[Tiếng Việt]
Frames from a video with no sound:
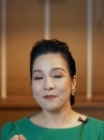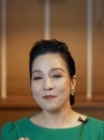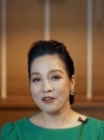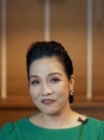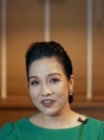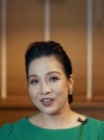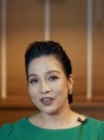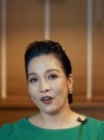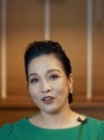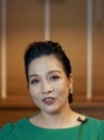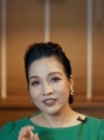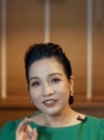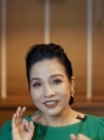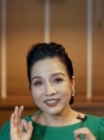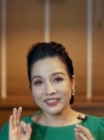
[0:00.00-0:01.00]
bởi vì
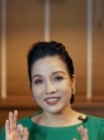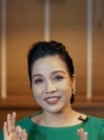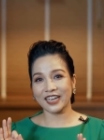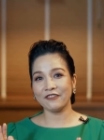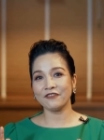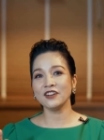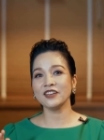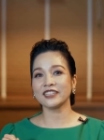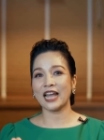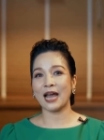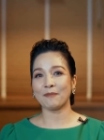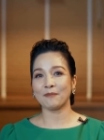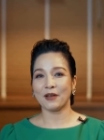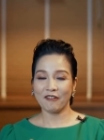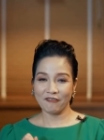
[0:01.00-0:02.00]
nó sẽ phức
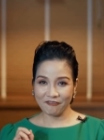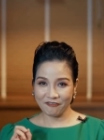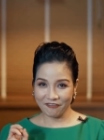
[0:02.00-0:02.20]
tạp